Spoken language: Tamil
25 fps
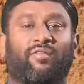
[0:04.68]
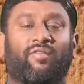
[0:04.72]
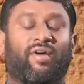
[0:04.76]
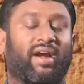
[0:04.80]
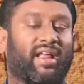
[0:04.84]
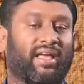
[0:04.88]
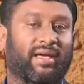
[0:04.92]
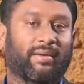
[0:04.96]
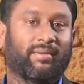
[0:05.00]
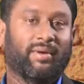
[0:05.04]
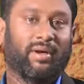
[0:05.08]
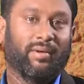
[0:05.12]

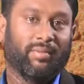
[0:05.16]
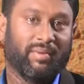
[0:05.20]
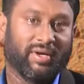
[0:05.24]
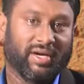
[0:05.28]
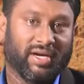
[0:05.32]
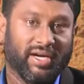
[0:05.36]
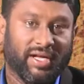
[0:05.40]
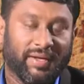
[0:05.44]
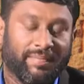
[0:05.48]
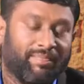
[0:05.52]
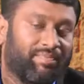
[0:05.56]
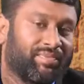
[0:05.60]
வணக்கம்
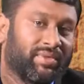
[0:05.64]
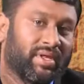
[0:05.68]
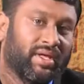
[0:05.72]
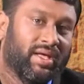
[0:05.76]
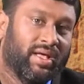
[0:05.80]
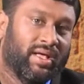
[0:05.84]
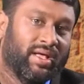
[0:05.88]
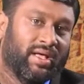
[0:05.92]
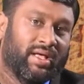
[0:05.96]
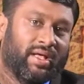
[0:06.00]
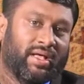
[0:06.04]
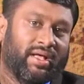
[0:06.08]
நண்பர்களே
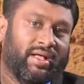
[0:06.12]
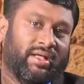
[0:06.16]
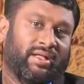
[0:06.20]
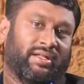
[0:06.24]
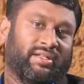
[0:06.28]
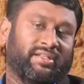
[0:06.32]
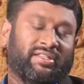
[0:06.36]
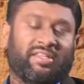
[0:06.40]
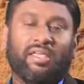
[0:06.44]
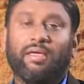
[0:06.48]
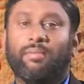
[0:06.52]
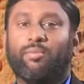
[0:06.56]

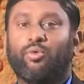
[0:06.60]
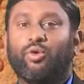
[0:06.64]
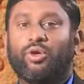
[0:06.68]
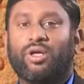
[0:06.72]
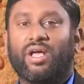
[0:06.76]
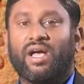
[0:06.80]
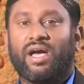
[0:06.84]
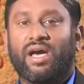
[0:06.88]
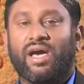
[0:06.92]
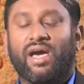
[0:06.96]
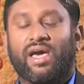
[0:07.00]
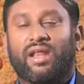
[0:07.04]

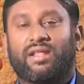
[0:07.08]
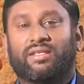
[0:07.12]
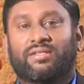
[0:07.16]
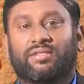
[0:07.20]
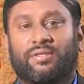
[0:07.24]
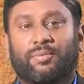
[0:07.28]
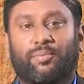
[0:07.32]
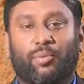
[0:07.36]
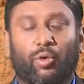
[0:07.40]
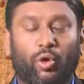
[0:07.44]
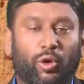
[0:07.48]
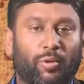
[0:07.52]
திமுக
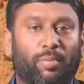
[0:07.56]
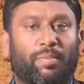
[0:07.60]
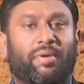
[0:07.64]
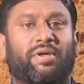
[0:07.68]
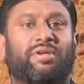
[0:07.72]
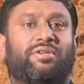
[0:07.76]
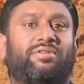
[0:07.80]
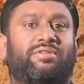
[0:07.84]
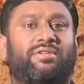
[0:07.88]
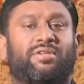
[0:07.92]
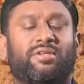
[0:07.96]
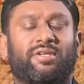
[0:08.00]
அரசு
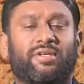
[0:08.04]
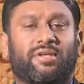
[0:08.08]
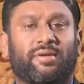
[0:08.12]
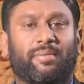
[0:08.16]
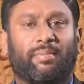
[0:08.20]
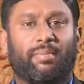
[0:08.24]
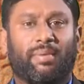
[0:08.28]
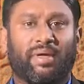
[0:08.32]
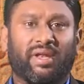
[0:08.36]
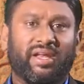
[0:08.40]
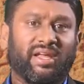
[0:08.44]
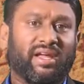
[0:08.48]
பொறுப்பேற்று
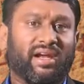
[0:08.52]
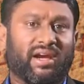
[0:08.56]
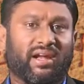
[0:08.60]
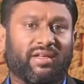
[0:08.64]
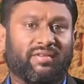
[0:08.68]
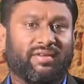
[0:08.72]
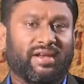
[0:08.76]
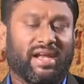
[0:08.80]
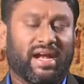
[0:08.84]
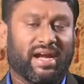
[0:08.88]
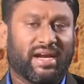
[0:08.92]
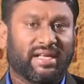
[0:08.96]
பெரிய
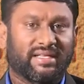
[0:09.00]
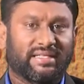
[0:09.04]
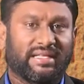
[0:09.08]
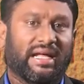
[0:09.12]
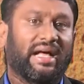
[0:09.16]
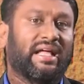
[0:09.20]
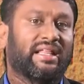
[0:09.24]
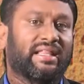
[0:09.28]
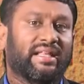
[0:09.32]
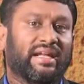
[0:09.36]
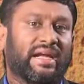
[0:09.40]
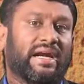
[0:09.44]
அளவிலான
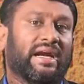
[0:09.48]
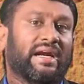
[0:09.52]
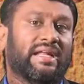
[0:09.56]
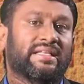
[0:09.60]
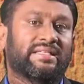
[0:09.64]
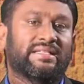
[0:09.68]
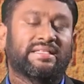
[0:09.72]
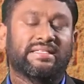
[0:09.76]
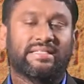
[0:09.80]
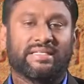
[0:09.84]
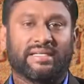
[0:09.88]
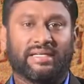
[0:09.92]
சாதனைகளை
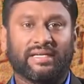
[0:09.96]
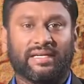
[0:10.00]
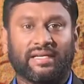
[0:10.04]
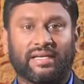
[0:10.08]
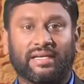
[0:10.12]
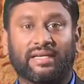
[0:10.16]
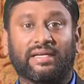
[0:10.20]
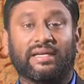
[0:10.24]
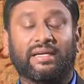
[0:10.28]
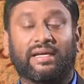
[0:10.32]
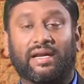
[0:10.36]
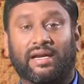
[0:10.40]
செஞ்சுக்கிட்டு
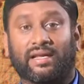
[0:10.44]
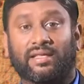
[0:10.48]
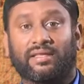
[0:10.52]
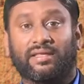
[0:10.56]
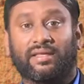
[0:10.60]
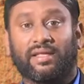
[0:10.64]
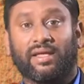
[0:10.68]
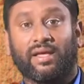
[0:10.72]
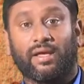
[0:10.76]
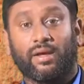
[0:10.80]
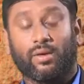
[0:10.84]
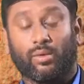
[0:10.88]
இருக்கு
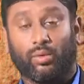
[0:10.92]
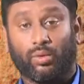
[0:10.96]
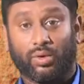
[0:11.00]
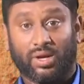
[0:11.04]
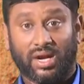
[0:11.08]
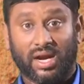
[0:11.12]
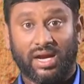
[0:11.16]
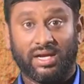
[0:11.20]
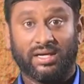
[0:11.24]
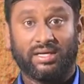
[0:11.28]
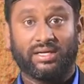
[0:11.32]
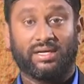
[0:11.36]
கடந்த
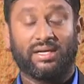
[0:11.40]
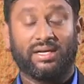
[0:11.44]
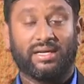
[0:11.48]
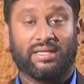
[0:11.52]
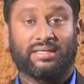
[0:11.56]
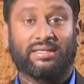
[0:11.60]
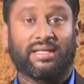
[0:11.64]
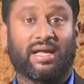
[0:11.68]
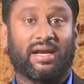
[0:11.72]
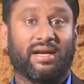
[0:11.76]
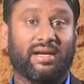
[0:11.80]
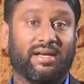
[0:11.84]

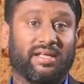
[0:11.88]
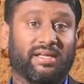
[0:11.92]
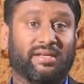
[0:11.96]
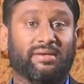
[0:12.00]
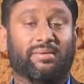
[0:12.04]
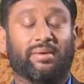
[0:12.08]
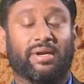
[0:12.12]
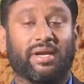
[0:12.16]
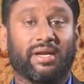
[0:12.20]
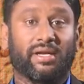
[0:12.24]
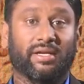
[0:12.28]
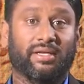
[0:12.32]
ஓராண்டுகளை தாண்டி
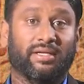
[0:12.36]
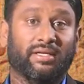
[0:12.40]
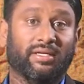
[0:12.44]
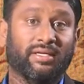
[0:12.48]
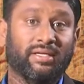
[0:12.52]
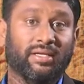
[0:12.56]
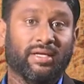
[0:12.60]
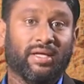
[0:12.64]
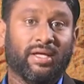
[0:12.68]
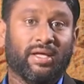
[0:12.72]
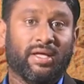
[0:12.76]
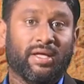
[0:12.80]
அப்படின்னு
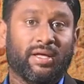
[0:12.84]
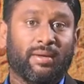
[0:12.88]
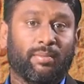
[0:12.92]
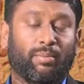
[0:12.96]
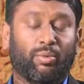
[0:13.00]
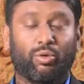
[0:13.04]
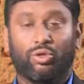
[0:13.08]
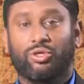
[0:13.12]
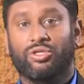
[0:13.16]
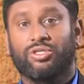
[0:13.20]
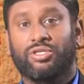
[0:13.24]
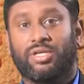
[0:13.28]

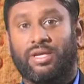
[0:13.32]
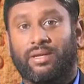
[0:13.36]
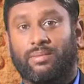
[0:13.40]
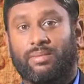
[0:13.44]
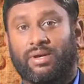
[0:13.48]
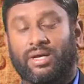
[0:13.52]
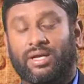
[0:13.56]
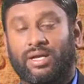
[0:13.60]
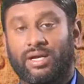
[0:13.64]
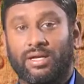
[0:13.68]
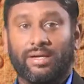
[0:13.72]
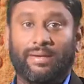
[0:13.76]
பொதுஜன
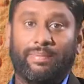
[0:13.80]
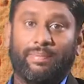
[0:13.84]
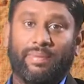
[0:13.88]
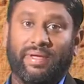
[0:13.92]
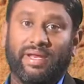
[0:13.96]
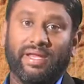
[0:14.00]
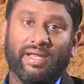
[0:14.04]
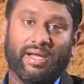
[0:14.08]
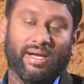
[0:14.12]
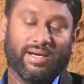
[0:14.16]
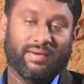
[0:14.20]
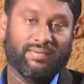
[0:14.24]
மக்கள்
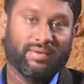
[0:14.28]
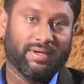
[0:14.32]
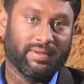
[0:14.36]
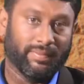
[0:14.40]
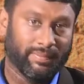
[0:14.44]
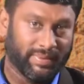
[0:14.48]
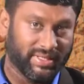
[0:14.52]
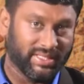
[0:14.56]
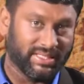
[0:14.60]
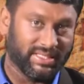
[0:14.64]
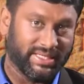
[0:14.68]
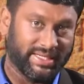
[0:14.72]
பெரிய அளவில்
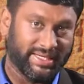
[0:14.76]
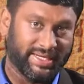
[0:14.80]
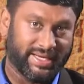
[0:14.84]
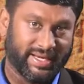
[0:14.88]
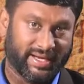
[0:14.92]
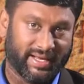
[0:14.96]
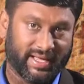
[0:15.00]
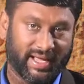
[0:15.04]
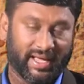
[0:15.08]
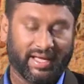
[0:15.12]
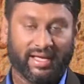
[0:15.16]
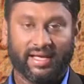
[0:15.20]
பேசிக்கிட்டு
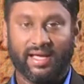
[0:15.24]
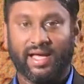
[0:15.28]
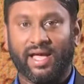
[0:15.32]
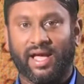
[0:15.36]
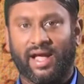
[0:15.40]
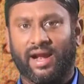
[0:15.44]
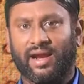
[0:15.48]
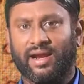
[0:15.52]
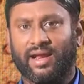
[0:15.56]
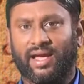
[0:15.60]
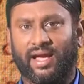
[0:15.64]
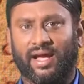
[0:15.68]
இருக்காங்க
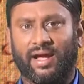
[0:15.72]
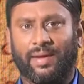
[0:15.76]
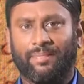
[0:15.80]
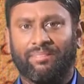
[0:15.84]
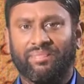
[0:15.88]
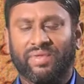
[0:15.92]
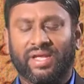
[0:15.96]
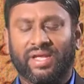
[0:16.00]
ஆனால்